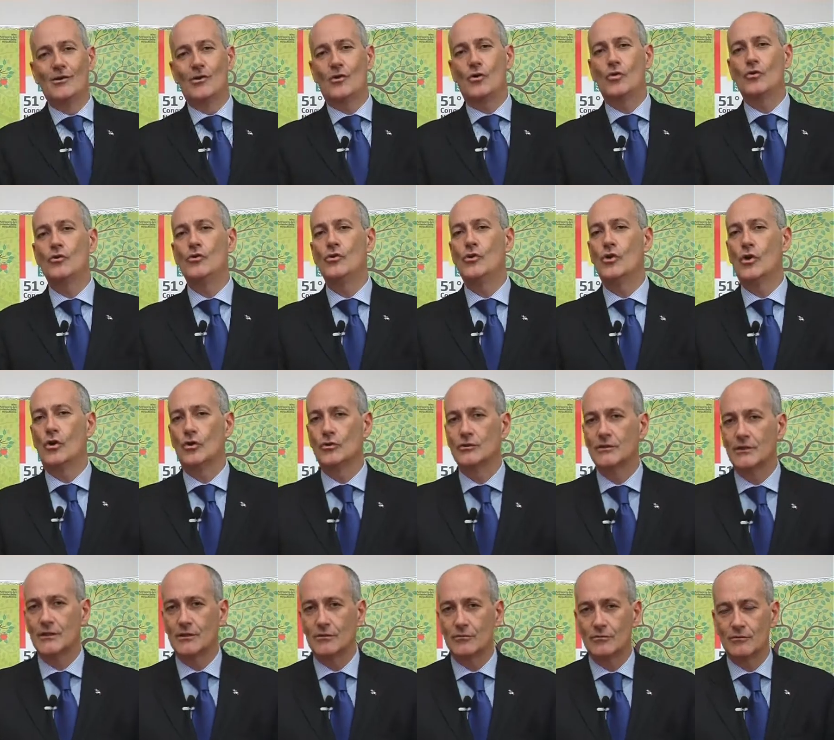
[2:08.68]

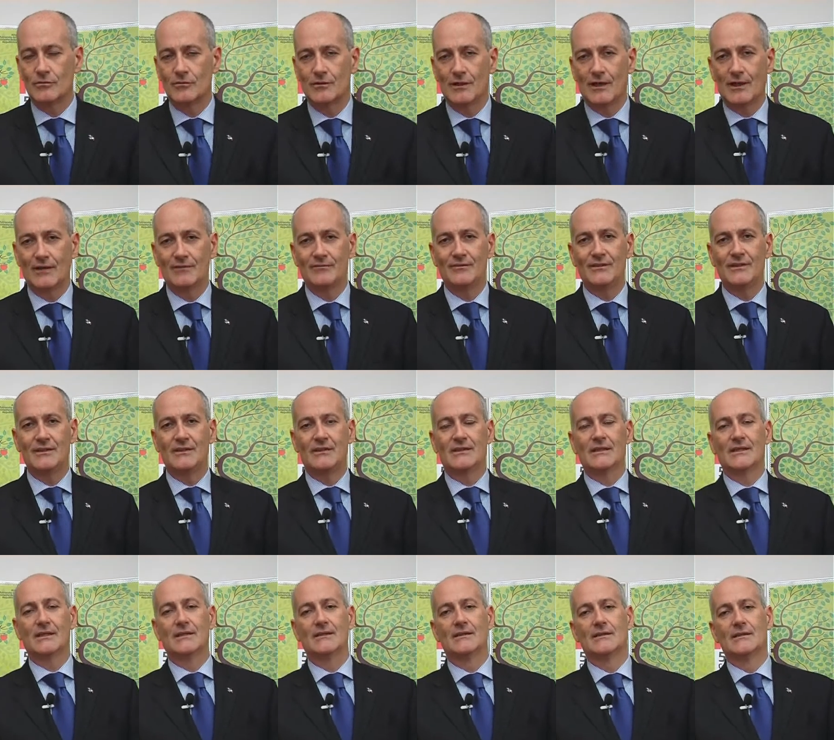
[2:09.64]
connotano la
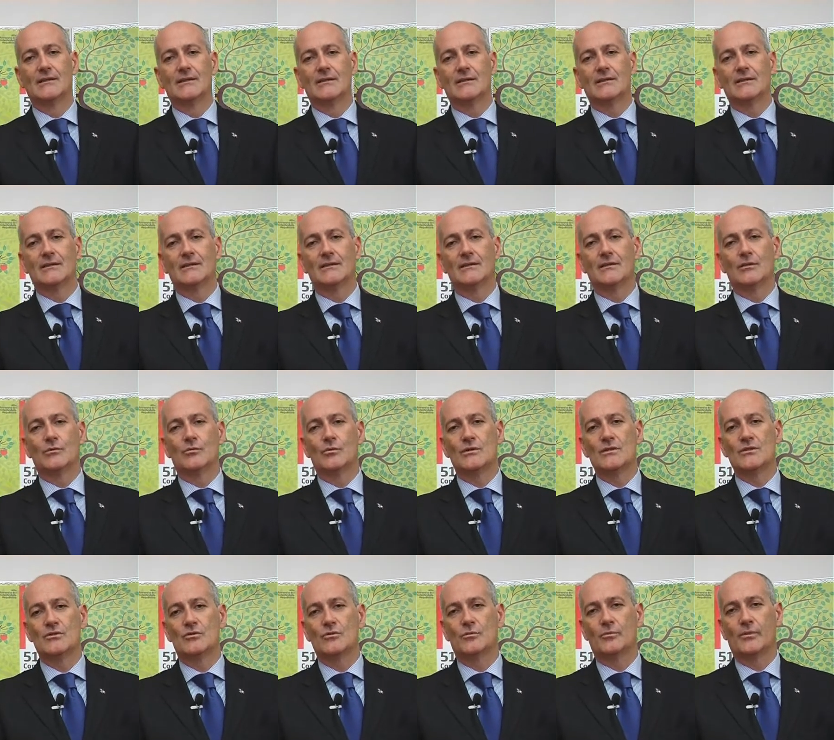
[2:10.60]
vita eh, di
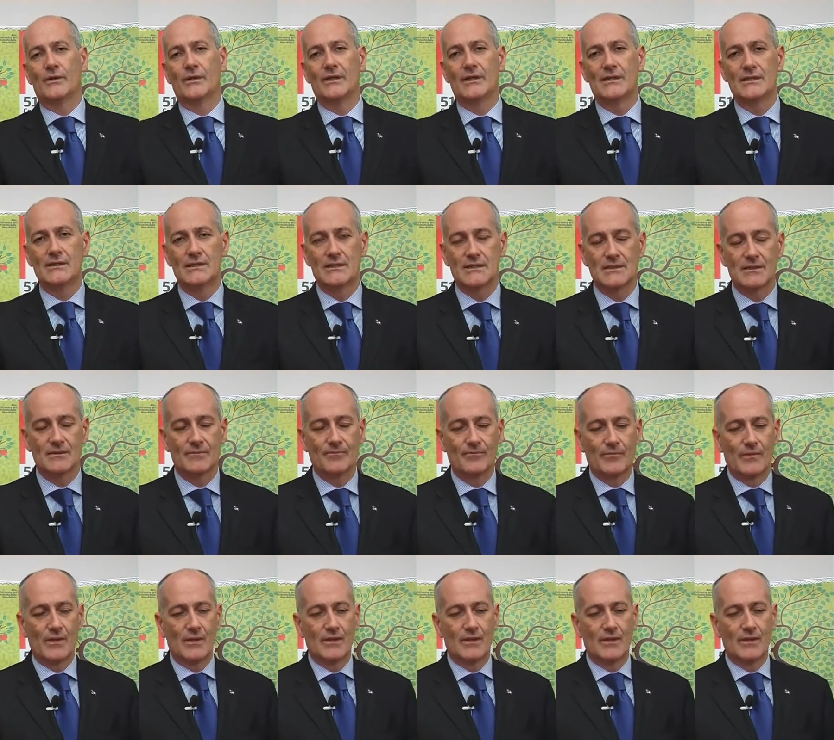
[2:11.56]
questo Paese,